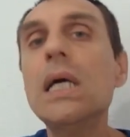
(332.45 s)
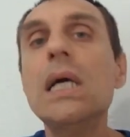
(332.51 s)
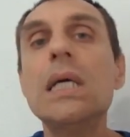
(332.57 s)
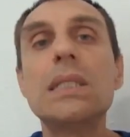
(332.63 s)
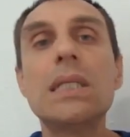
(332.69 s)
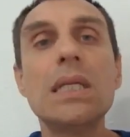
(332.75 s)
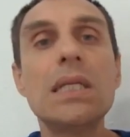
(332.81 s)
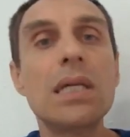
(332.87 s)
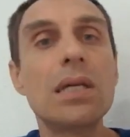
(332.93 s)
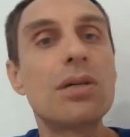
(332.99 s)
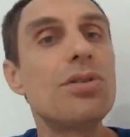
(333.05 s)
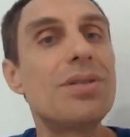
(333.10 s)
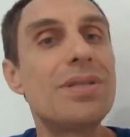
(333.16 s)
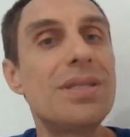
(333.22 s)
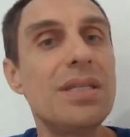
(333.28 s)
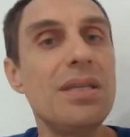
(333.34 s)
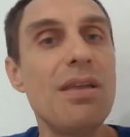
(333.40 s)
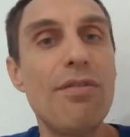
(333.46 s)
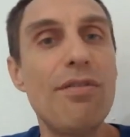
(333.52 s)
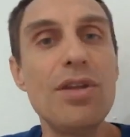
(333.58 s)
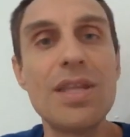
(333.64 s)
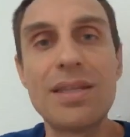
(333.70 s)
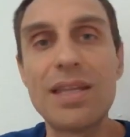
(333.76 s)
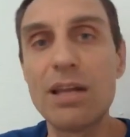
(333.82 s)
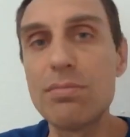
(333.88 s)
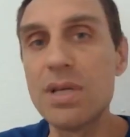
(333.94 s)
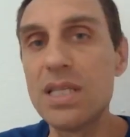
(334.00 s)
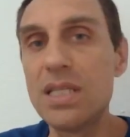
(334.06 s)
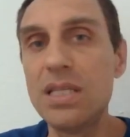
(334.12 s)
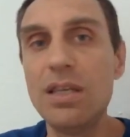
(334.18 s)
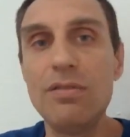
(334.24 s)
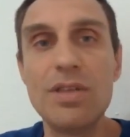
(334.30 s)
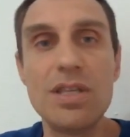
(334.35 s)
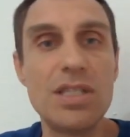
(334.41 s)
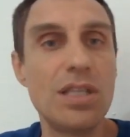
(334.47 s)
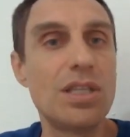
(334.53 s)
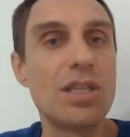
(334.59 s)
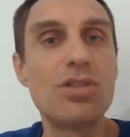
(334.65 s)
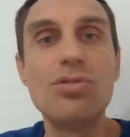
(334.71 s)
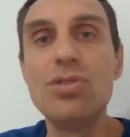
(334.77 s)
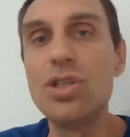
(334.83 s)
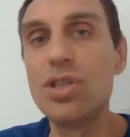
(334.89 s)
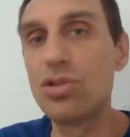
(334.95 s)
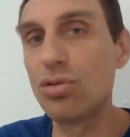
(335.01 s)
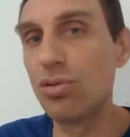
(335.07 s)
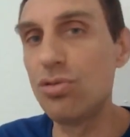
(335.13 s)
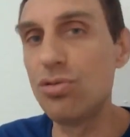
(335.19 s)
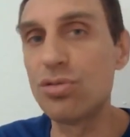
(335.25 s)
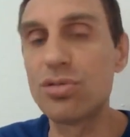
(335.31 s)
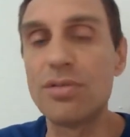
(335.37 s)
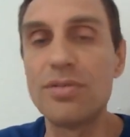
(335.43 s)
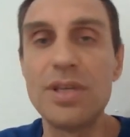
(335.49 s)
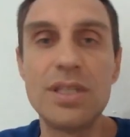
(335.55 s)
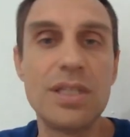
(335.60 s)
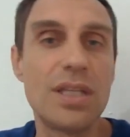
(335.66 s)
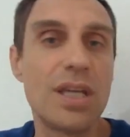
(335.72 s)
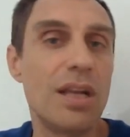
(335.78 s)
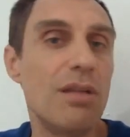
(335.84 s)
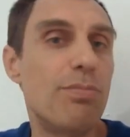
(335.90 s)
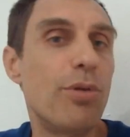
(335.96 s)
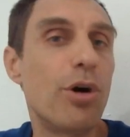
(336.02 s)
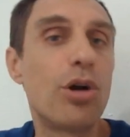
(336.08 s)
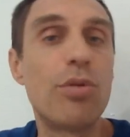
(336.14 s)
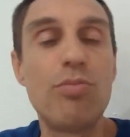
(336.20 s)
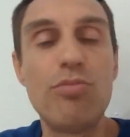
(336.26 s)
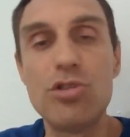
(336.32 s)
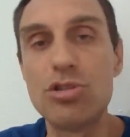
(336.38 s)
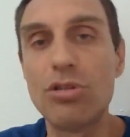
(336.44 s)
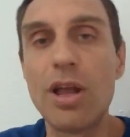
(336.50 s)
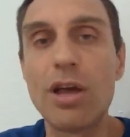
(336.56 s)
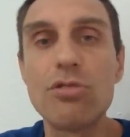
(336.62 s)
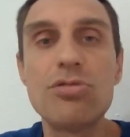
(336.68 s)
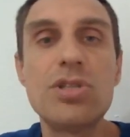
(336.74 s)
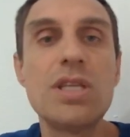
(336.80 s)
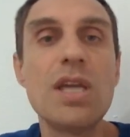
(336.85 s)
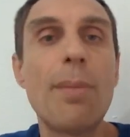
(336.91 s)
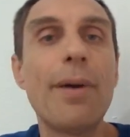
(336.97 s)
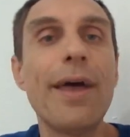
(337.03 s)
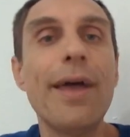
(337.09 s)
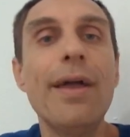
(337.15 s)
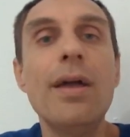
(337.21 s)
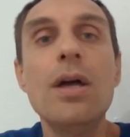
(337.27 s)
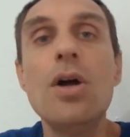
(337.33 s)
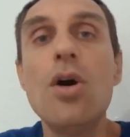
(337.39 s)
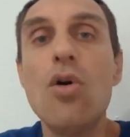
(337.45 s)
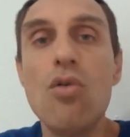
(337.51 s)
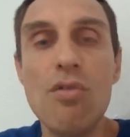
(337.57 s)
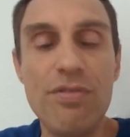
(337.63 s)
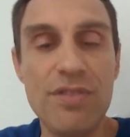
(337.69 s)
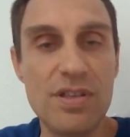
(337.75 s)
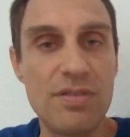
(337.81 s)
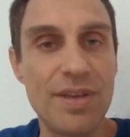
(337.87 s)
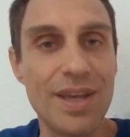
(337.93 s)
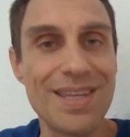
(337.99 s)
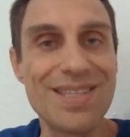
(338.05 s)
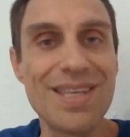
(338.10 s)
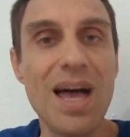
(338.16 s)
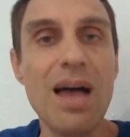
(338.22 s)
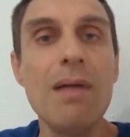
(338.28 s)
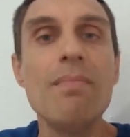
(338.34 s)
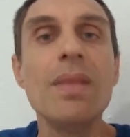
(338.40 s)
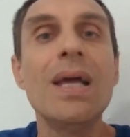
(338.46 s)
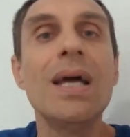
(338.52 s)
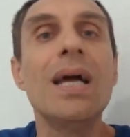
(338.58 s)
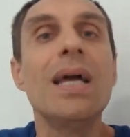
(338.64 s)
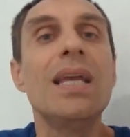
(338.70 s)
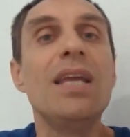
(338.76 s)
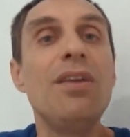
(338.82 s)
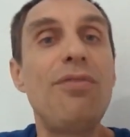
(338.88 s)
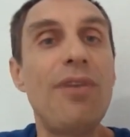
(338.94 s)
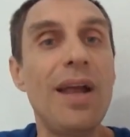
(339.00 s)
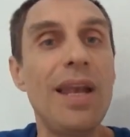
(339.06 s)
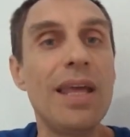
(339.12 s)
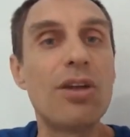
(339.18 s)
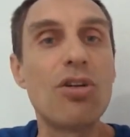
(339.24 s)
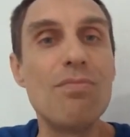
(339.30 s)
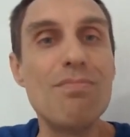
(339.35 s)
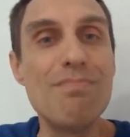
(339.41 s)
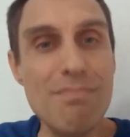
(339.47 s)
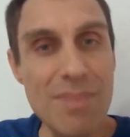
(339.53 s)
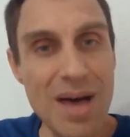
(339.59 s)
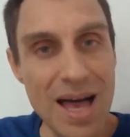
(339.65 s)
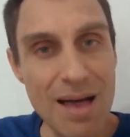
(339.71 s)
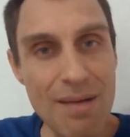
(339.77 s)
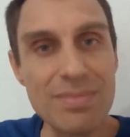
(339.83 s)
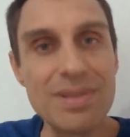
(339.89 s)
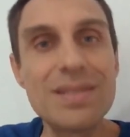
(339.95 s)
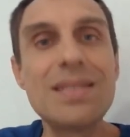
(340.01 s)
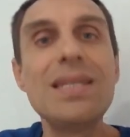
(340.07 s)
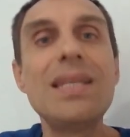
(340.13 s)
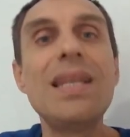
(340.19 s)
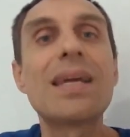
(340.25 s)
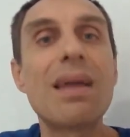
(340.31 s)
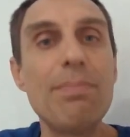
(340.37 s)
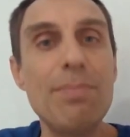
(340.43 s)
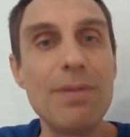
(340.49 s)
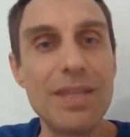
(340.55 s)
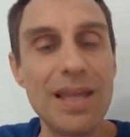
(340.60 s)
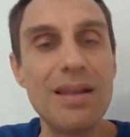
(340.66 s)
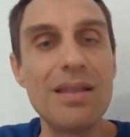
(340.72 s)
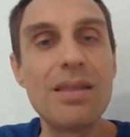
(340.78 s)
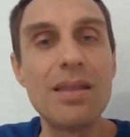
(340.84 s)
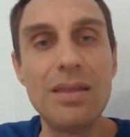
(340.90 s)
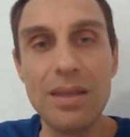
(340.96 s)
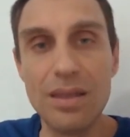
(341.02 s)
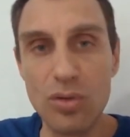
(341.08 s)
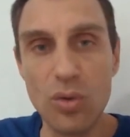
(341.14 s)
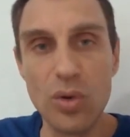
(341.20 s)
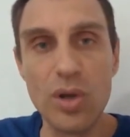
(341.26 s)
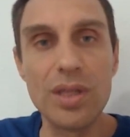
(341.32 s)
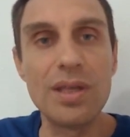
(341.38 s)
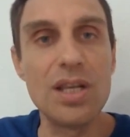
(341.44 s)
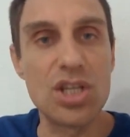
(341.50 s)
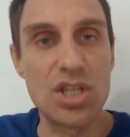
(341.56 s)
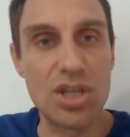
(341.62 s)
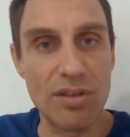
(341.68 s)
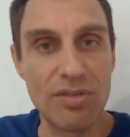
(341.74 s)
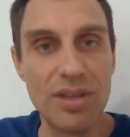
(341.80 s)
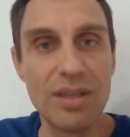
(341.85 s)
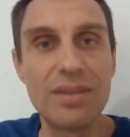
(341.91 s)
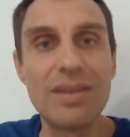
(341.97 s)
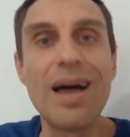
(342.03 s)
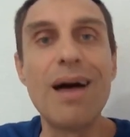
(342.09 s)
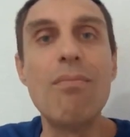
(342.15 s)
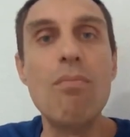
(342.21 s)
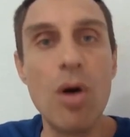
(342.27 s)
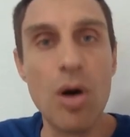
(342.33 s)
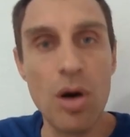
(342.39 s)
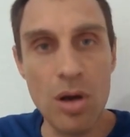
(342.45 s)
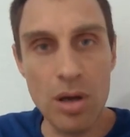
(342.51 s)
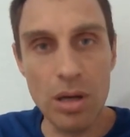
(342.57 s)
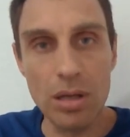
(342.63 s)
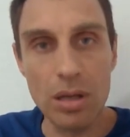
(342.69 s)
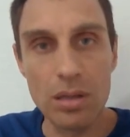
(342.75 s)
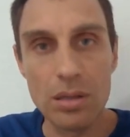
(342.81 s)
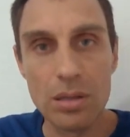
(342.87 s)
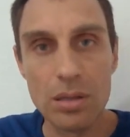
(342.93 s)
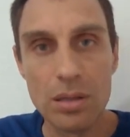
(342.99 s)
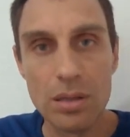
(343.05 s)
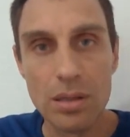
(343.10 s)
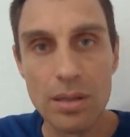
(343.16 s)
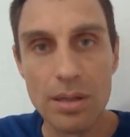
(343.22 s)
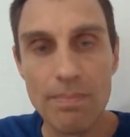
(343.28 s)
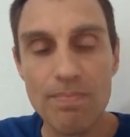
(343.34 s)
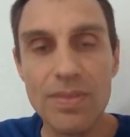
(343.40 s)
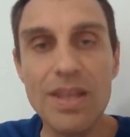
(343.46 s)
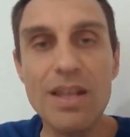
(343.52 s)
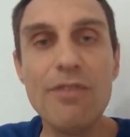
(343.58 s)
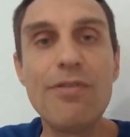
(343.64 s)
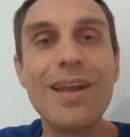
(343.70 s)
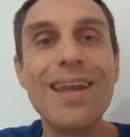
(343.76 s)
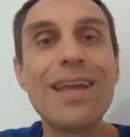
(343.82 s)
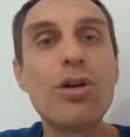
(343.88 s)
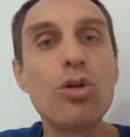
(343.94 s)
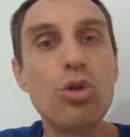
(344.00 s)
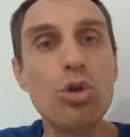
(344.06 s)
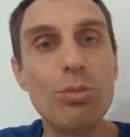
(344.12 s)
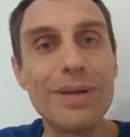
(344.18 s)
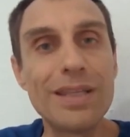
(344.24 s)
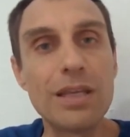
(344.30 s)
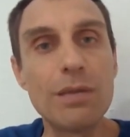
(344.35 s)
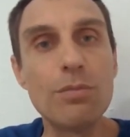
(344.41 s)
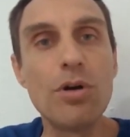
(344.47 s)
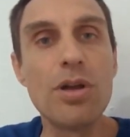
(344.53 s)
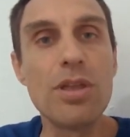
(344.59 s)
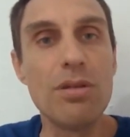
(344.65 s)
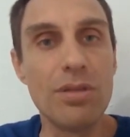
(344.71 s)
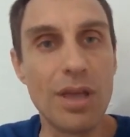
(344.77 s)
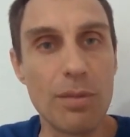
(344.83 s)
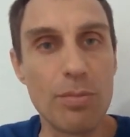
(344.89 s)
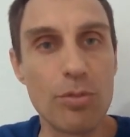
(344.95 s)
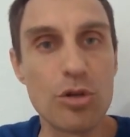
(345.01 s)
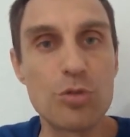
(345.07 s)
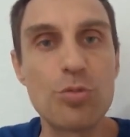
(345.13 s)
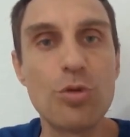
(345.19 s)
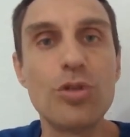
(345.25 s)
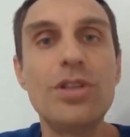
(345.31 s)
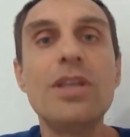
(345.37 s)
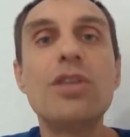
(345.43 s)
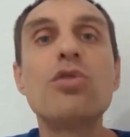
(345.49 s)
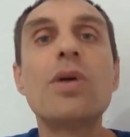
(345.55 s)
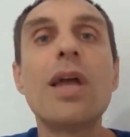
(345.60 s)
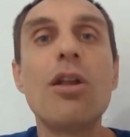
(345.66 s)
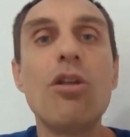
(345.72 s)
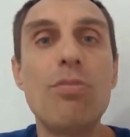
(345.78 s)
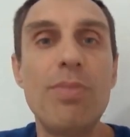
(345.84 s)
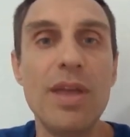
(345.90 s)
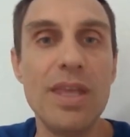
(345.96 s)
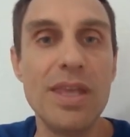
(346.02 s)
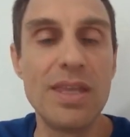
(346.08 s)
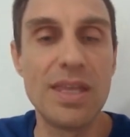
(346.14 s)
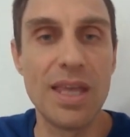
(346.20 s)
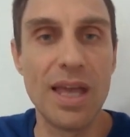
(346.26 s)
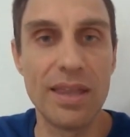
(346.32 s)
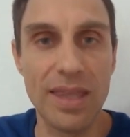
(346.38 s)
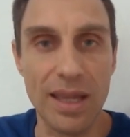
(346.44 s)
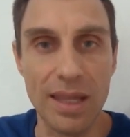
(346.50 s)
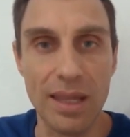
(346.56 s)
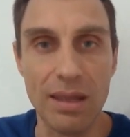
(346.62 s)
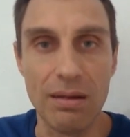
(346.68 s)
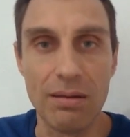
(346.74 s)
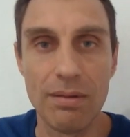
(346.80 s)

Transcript: C'est-à-dire que s'il y avait une attaque massive des États-Unis sur l'Union soviétique à l'époque, puis sur la Russie après, ou vice-versa, il fallait que même si la capitale était détruite et les chefs d'État morts, il fallait qu'automatiquement il y ait une réponse pour détruire le pays qui a attaqué.